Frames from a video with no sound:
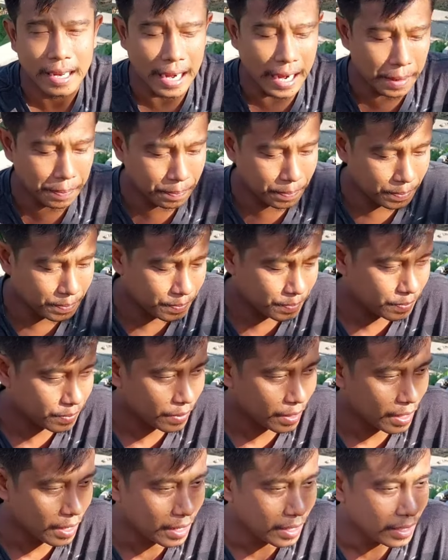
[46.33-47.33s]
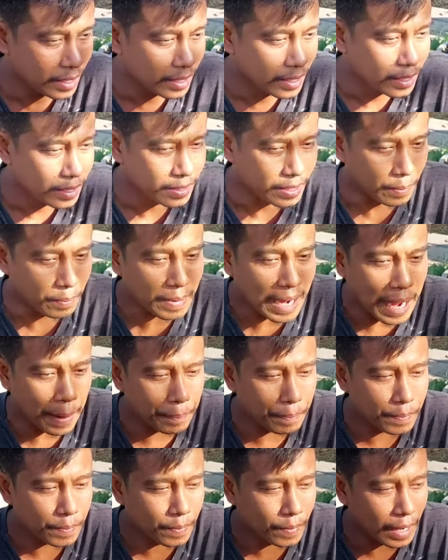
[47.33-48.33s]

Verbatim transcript: ครับสำหรับ